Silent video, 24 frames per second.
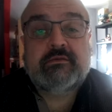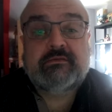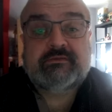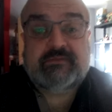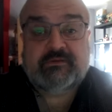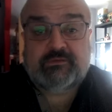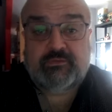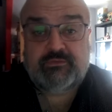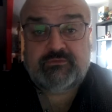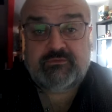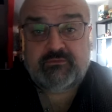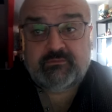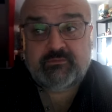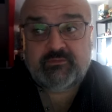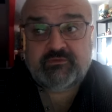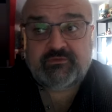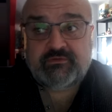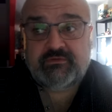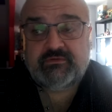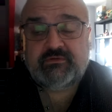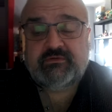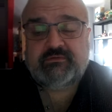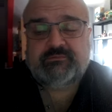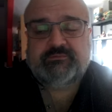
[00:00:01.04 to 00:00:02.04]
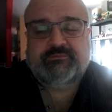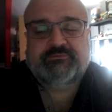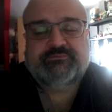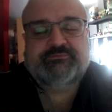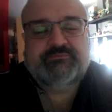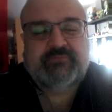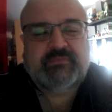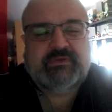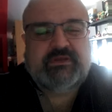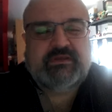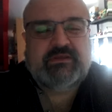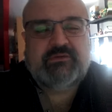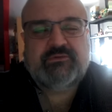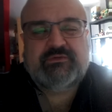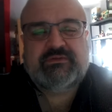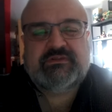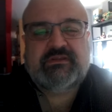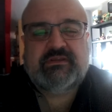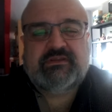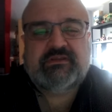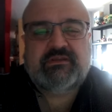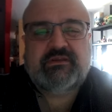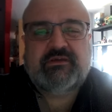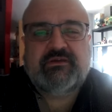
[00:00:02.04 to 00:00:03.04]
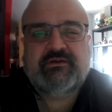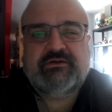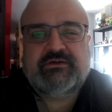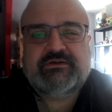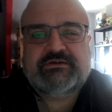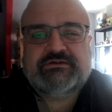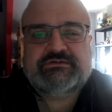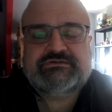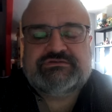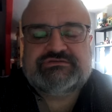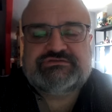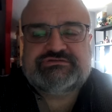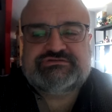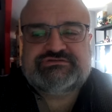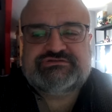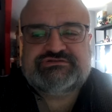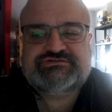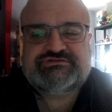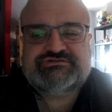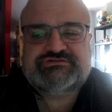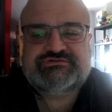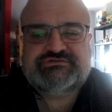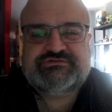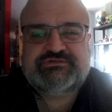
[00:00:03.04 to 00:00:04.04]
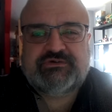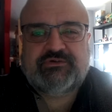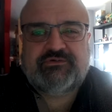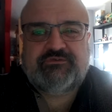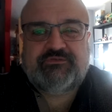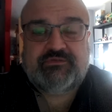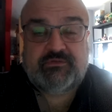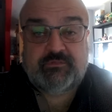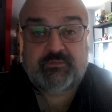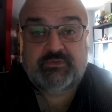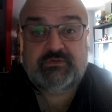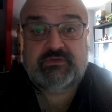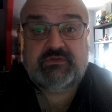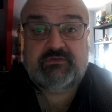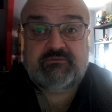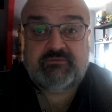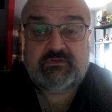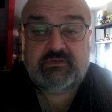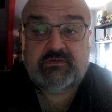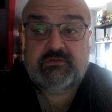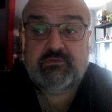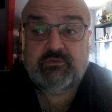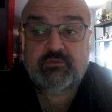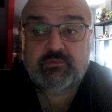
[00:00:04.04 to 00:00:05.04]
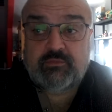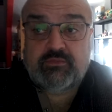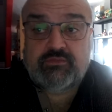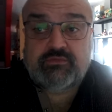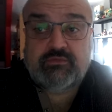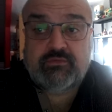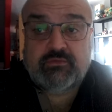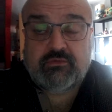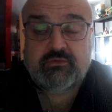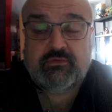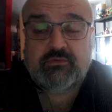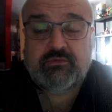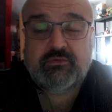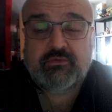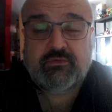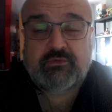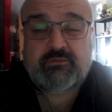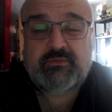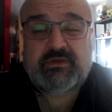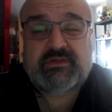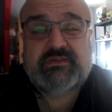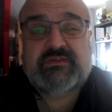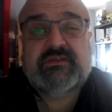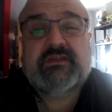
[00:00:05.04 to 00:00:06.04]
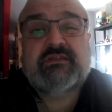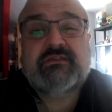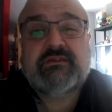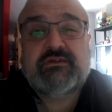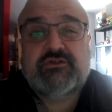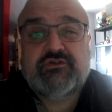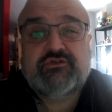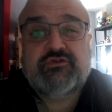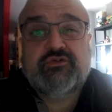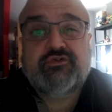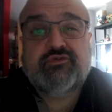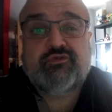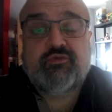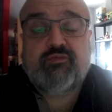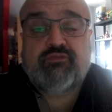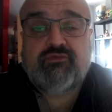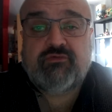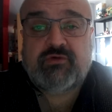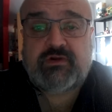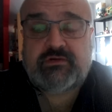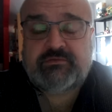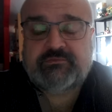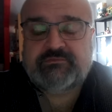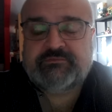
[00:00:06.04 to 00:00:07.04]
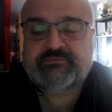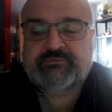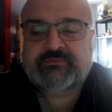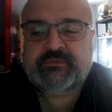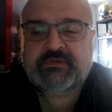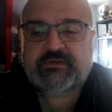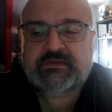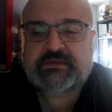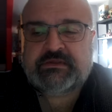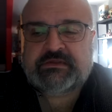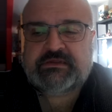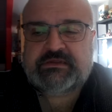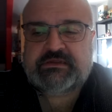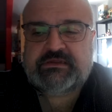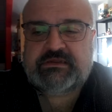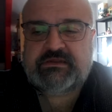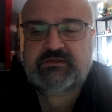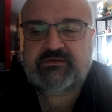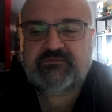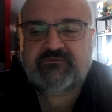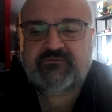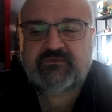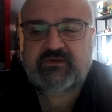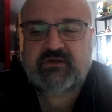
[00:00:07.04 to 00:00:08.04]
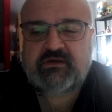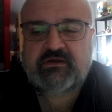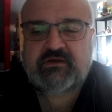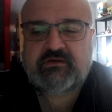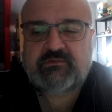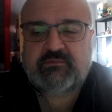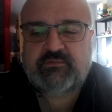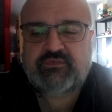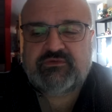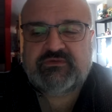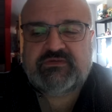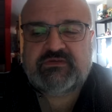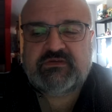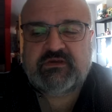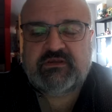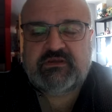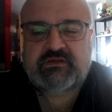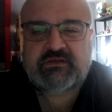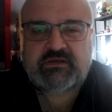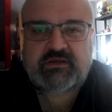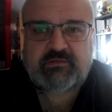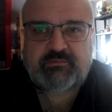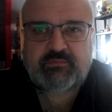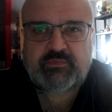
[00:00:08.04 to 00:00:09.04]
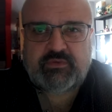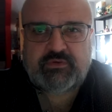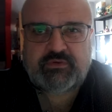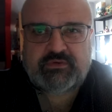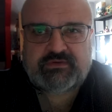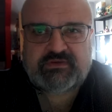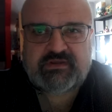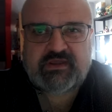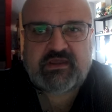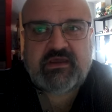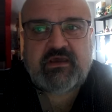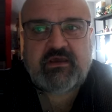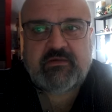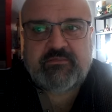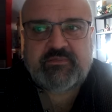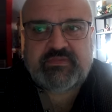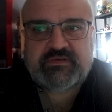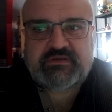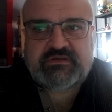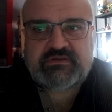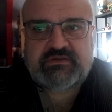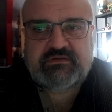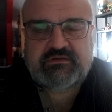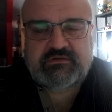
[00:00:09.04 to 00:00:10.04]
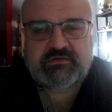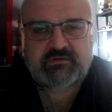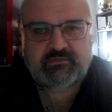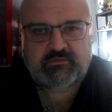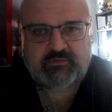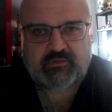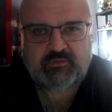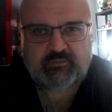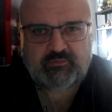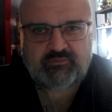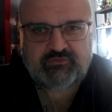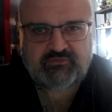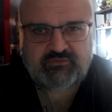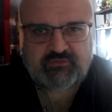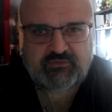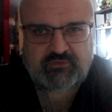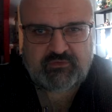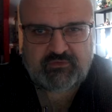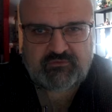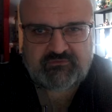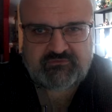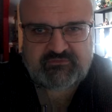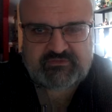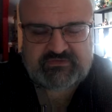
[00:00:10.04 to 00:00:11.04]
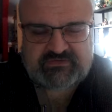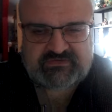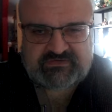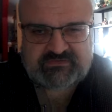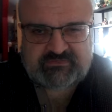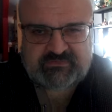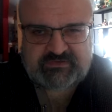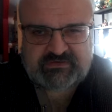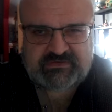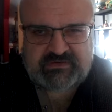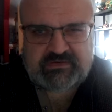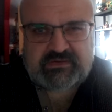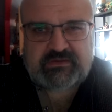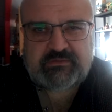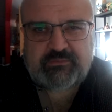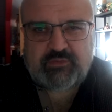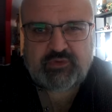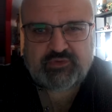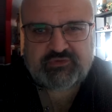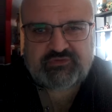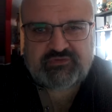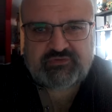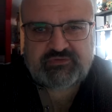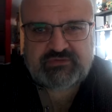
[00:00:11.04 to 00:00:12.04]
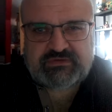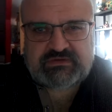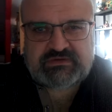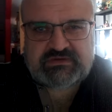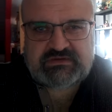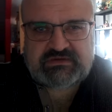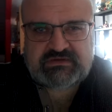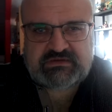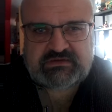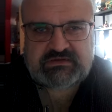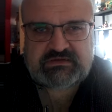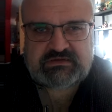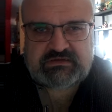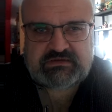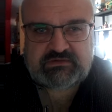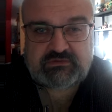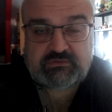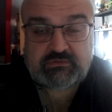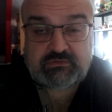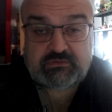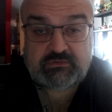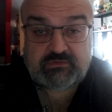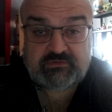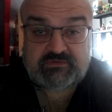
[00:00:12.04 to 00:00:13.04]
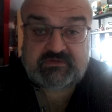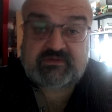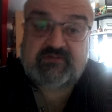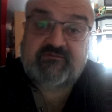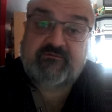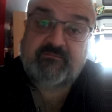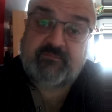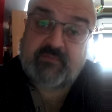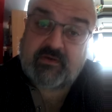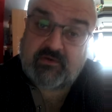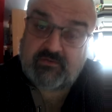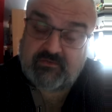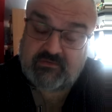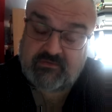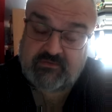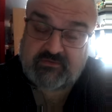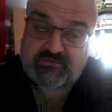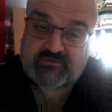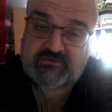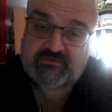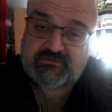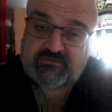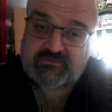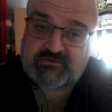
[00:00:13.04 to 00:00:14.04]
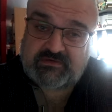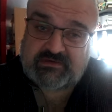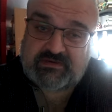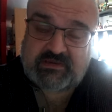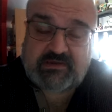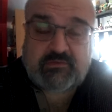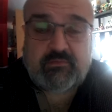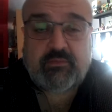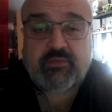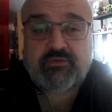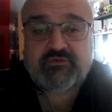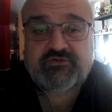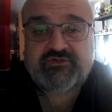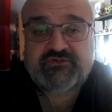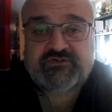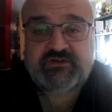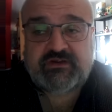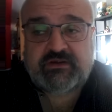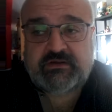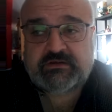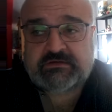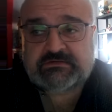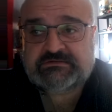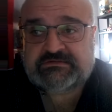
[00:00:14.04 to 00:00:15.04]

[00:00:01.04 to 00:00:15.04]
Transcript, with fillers: Salut tout le monde, bah, écoutez, euh, je refais une petite vidéo pour euh, remettre certaines choses au point et faire un petit récap euh, très rapide pour vous expliquer pour ceux qui ne savent pas encore ce qu'est le projet